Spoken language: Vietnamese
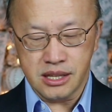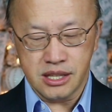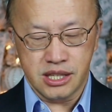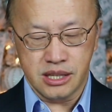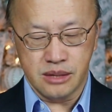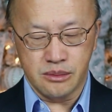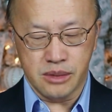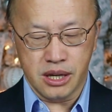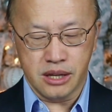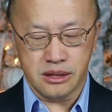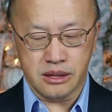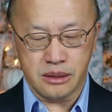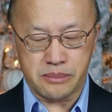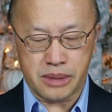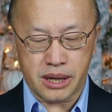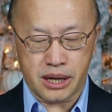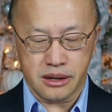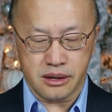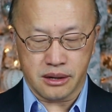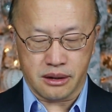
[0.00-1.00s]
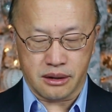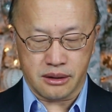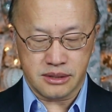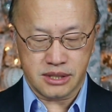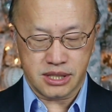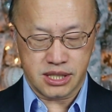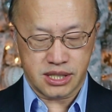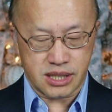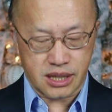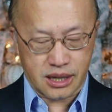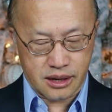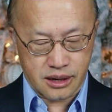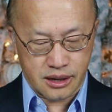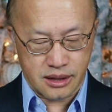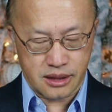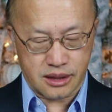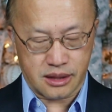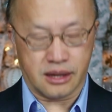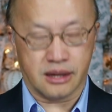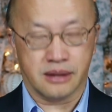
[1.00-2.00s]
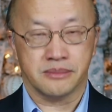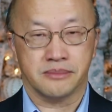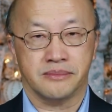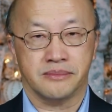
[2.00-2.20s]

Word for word: chú mình từ bang có chẳng có tế